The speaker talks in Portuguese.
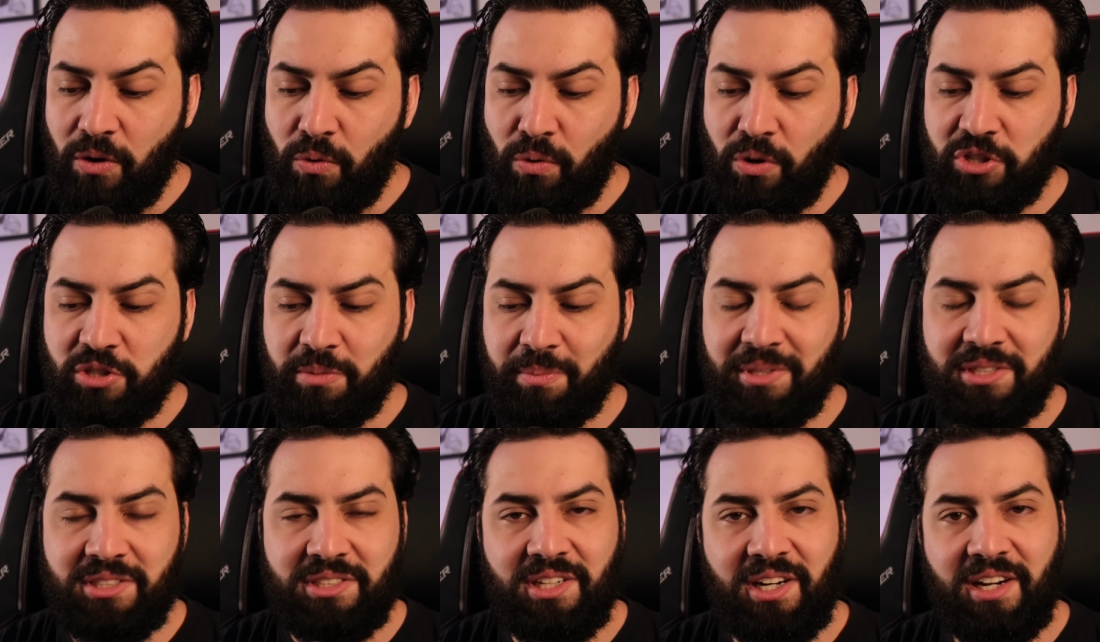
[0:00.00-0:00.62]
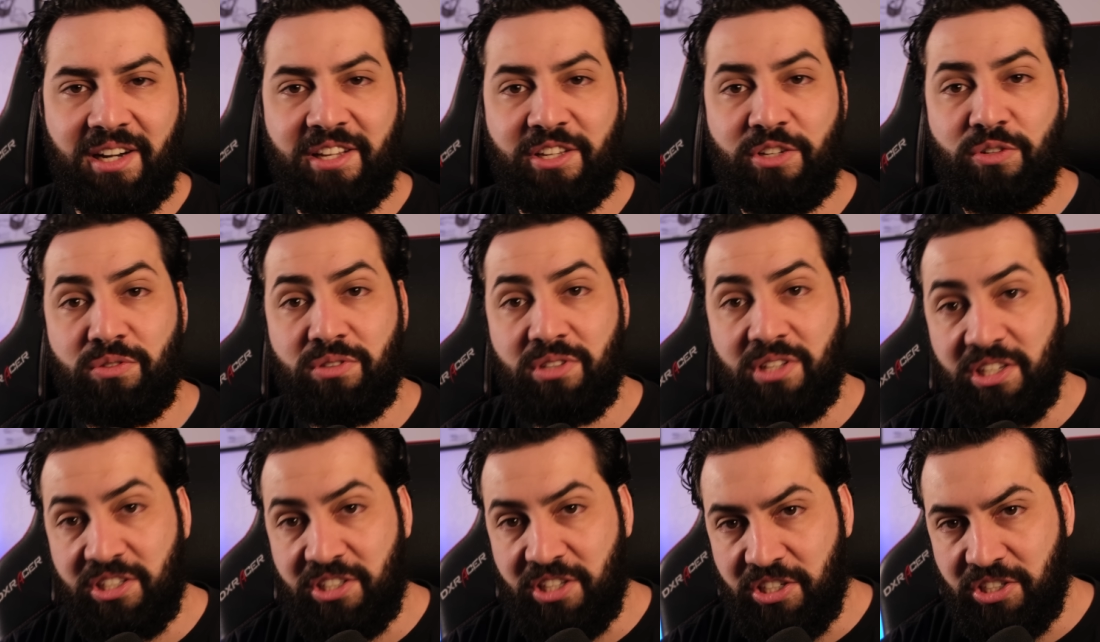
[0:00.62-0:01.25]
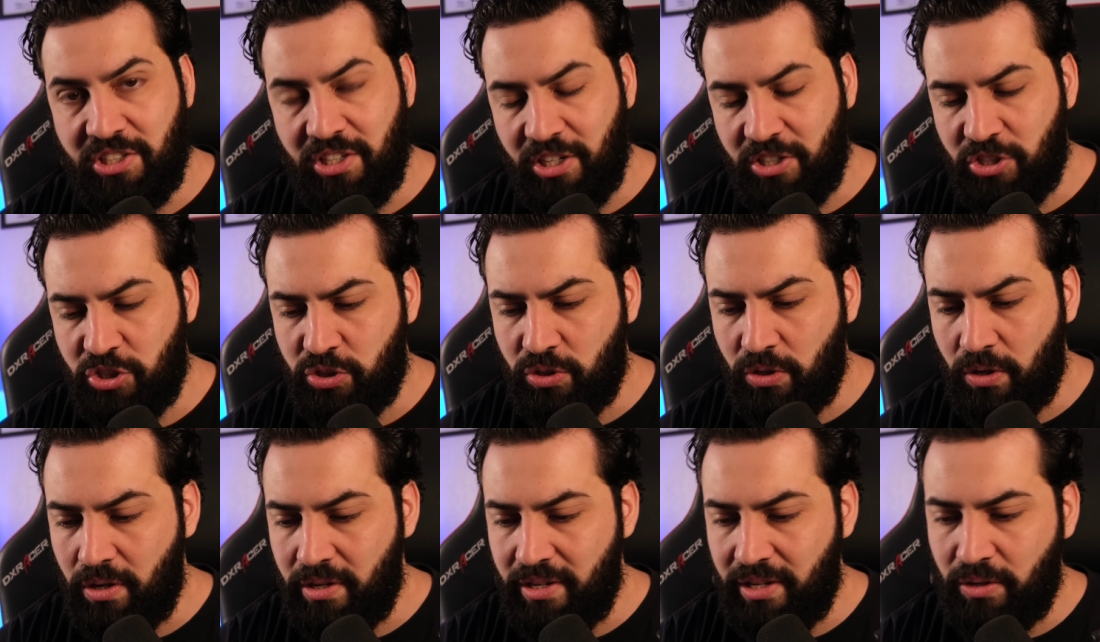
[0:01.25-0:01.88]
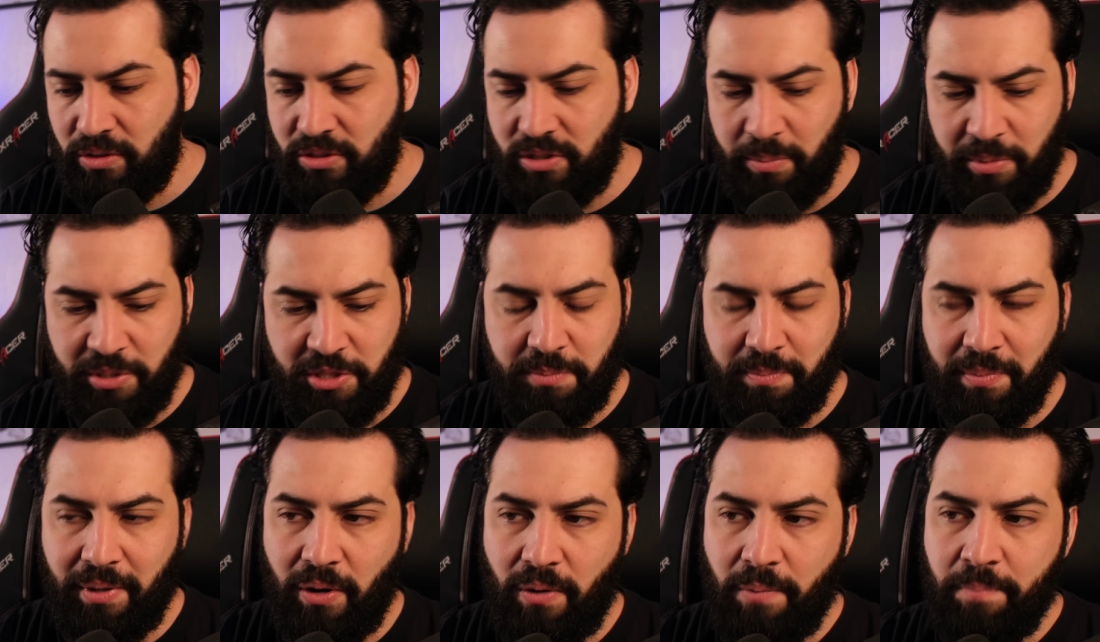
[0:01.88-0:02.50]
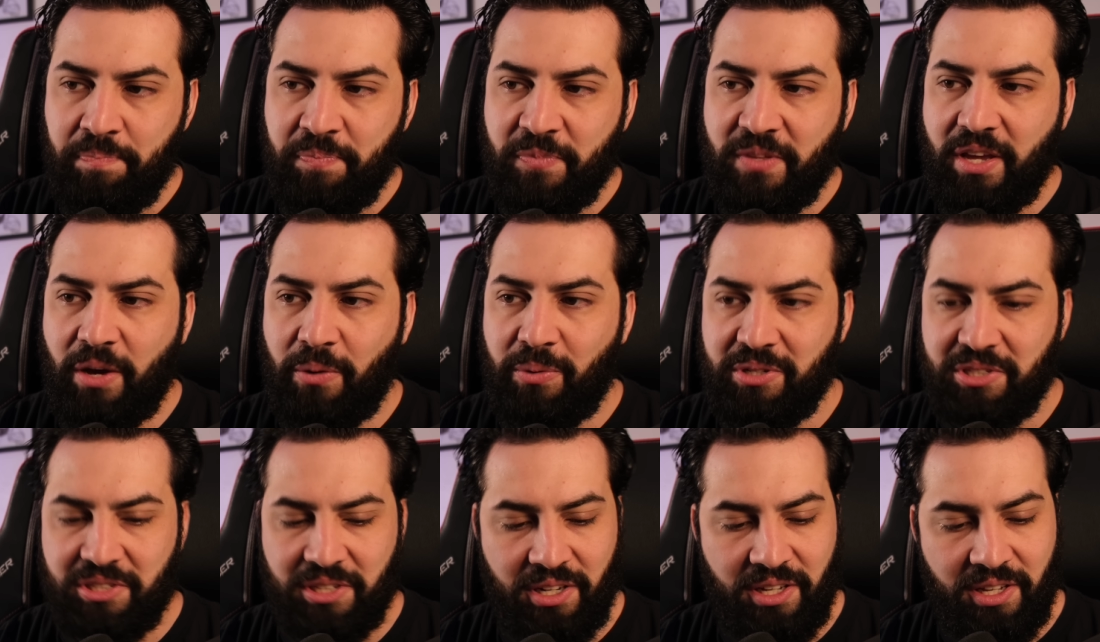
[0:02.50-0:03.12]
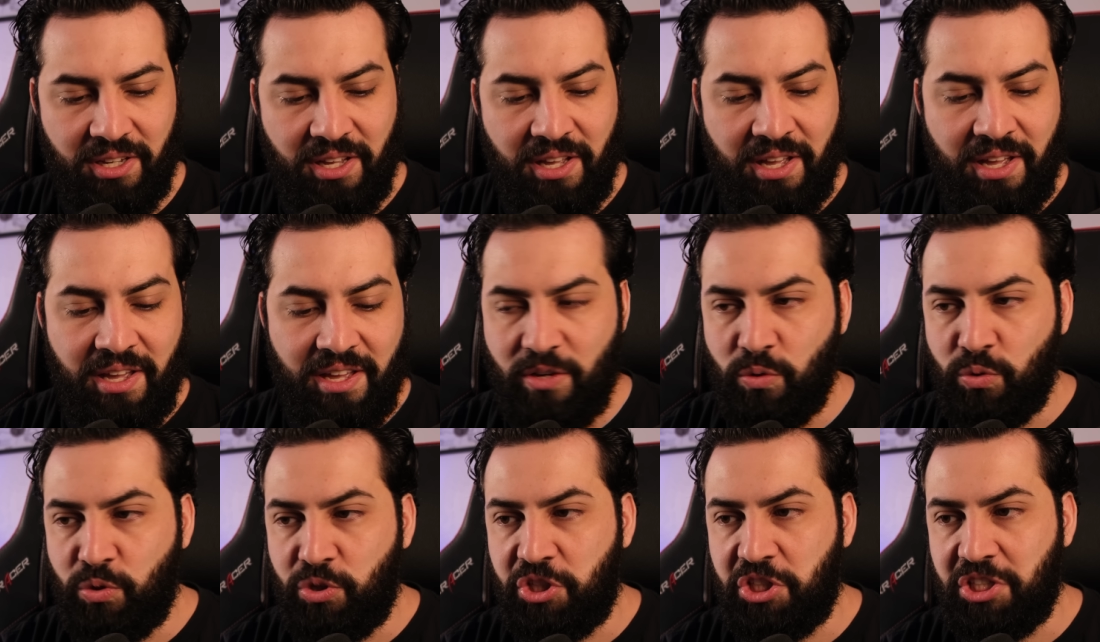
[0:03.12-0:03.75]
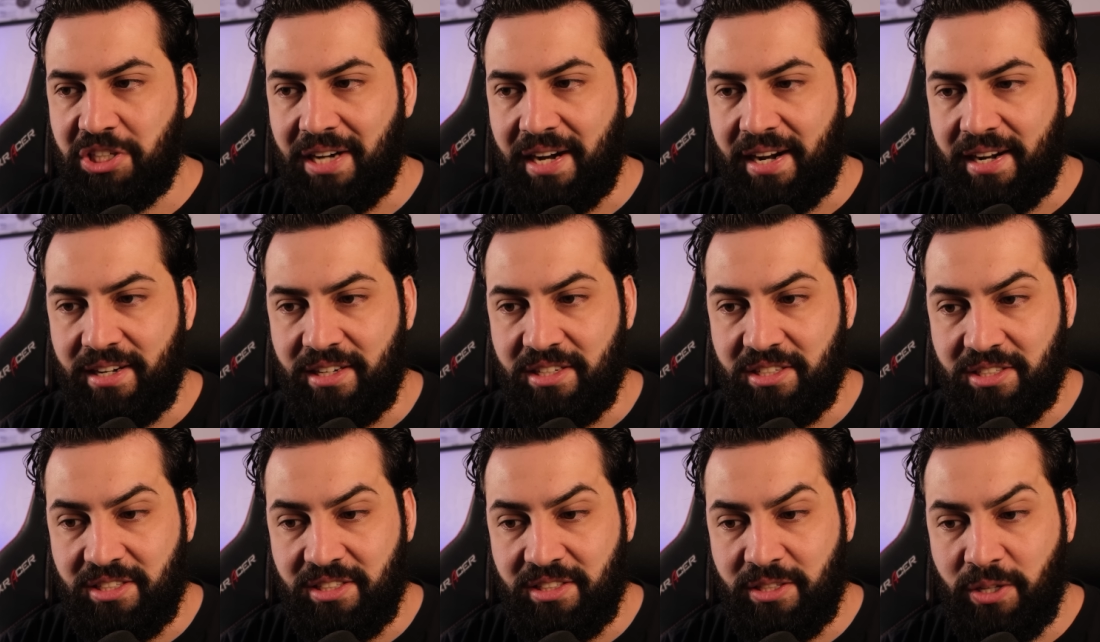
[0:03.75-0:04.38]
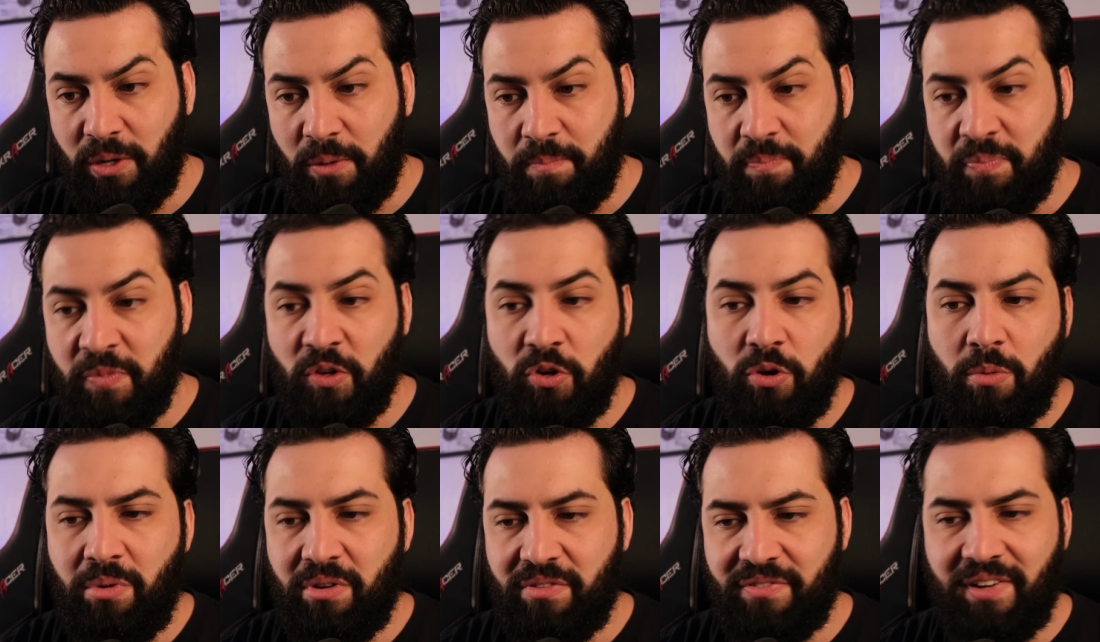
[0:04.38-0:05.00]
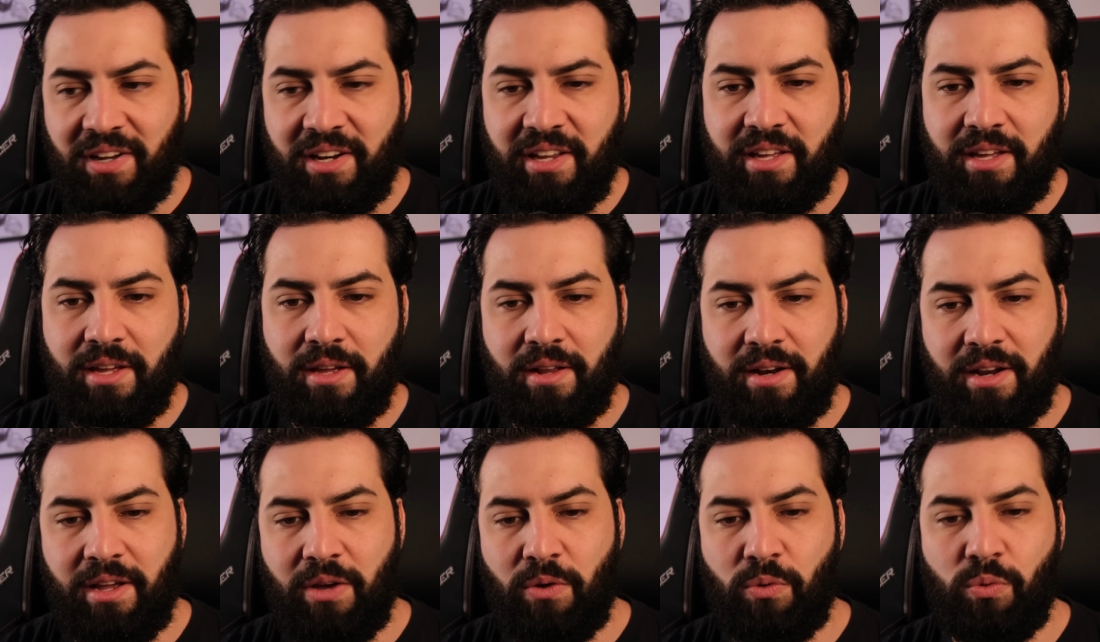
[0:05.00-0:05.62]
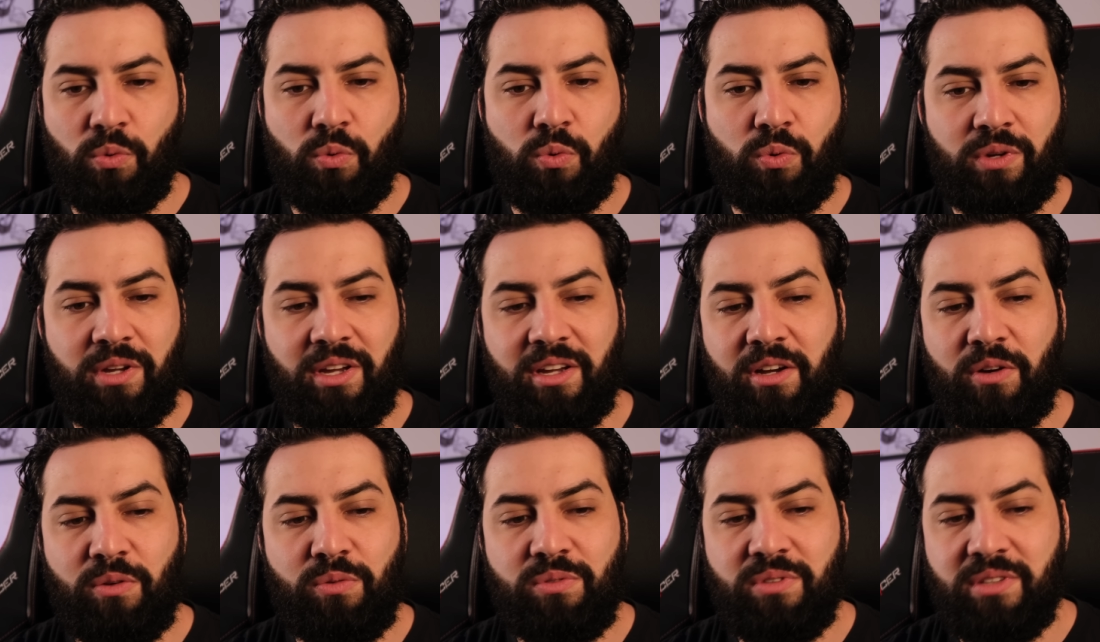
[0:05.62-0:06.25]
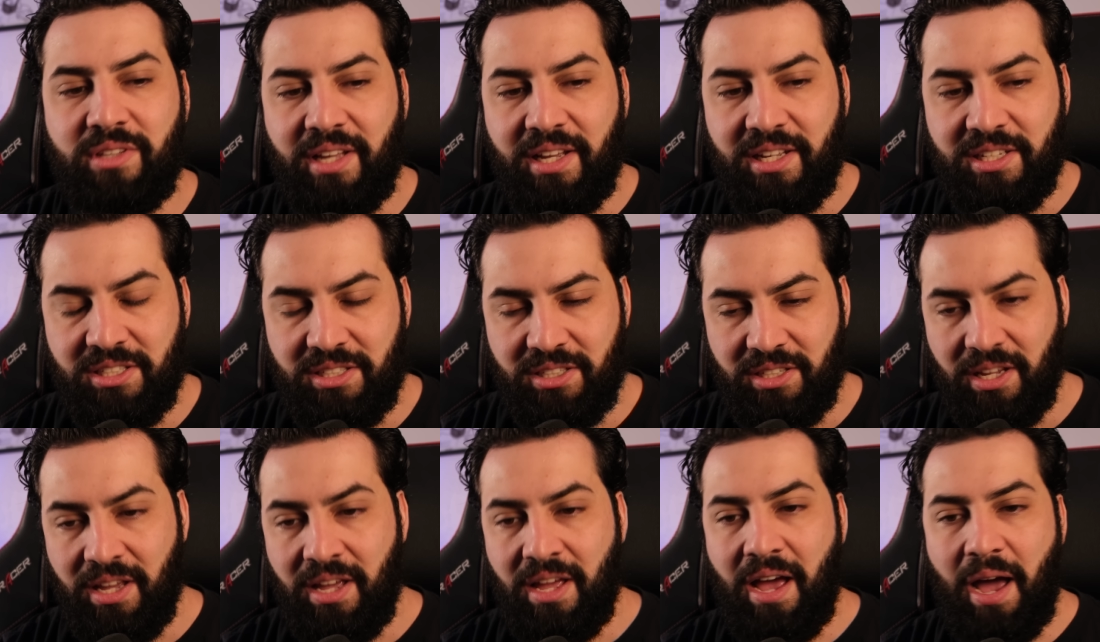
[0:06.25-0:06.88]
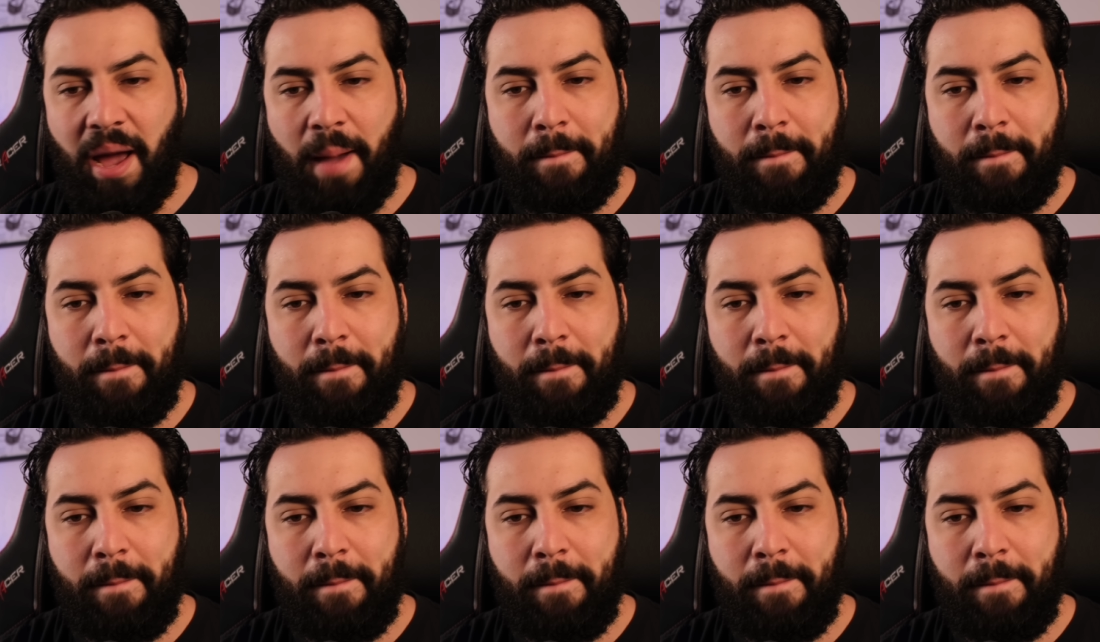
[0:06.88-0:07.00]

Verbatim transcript: O Osman Sterling e o TJ Dillashaw. E a luta principal, que é o Islam e o Charles. Então, como eu falei, né, o que, que acontece?